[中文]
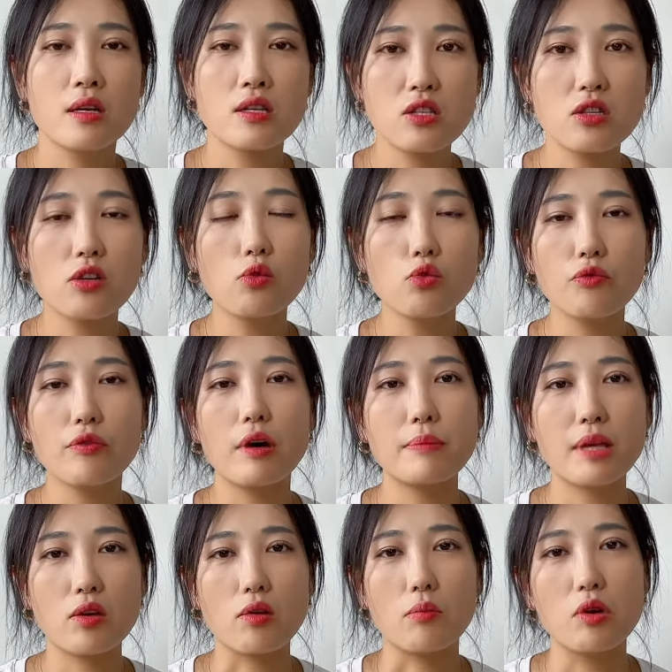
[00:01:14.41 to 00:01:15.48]
摄录方
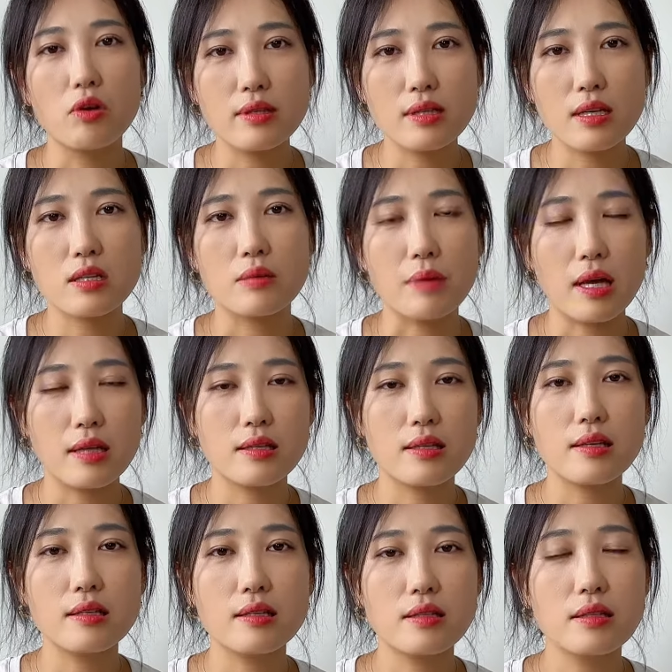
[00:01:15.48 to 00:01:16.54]
面有没有一些什么样的一
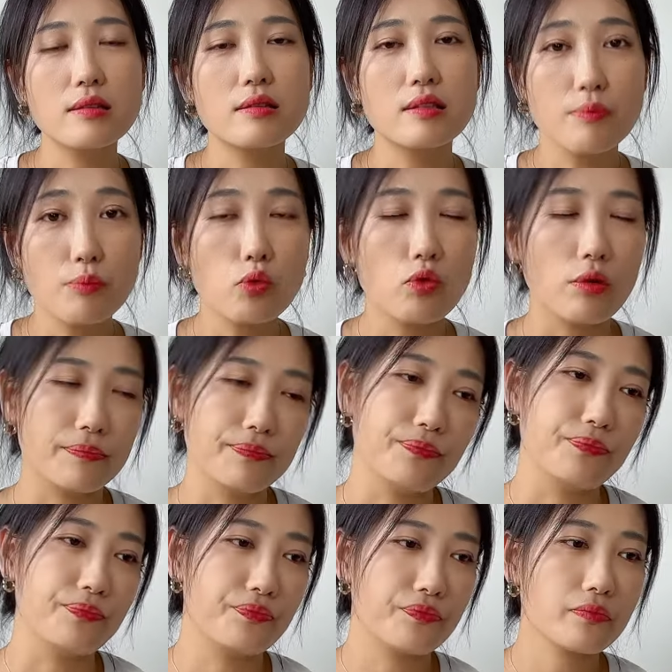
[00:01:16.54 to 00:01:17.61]
些进进步？
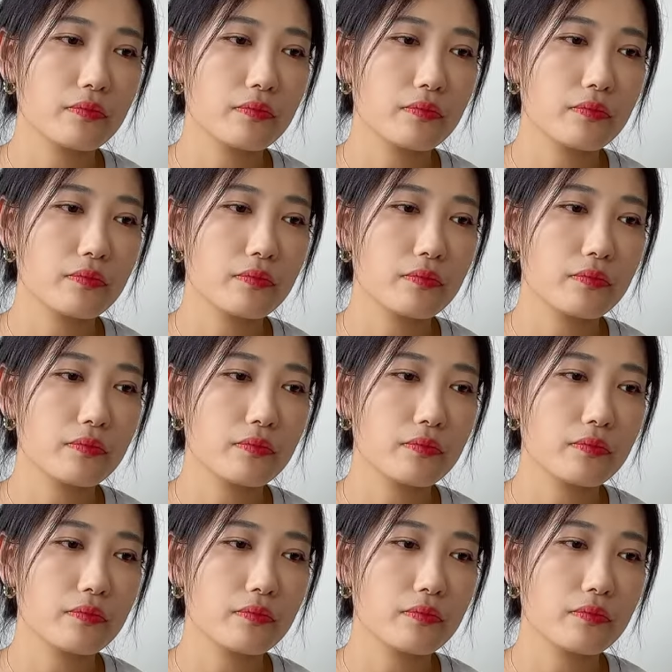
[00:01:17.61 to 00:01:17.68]
嗯，